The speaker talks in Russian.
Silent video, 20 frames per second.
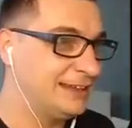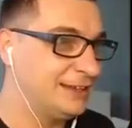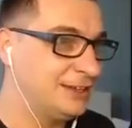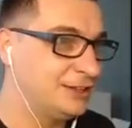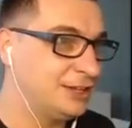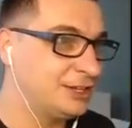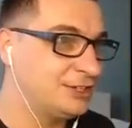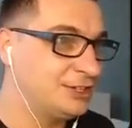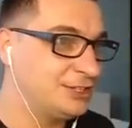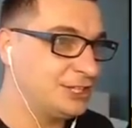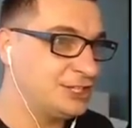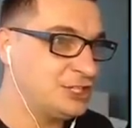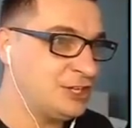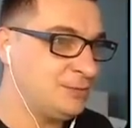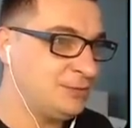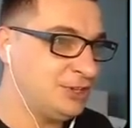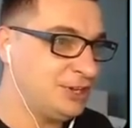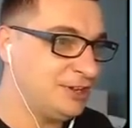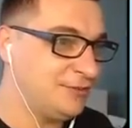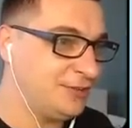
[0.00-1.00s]
Так ты зачем
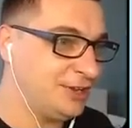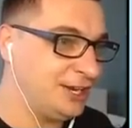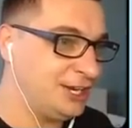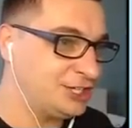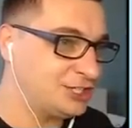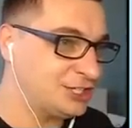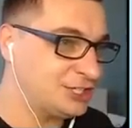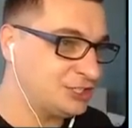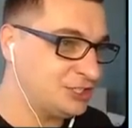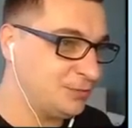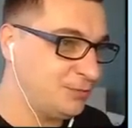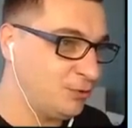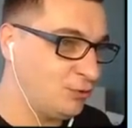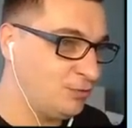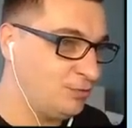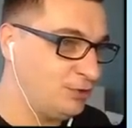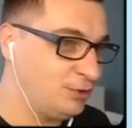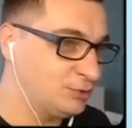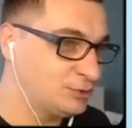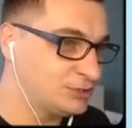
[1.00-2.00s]
ты говоришь? Я ж тебя
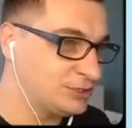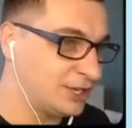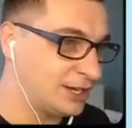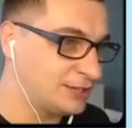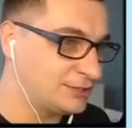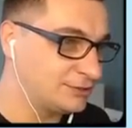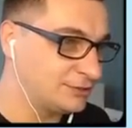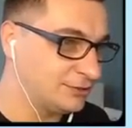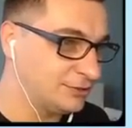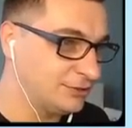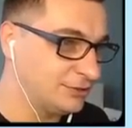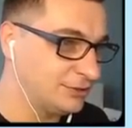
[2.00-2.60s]
убью сразу.